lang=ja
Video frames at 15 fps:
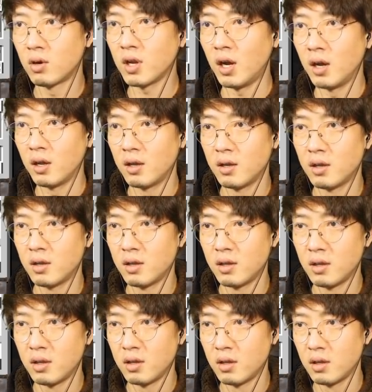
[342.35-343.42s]
これか。
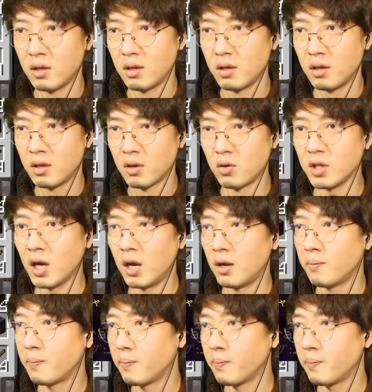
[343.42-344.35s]
これだ。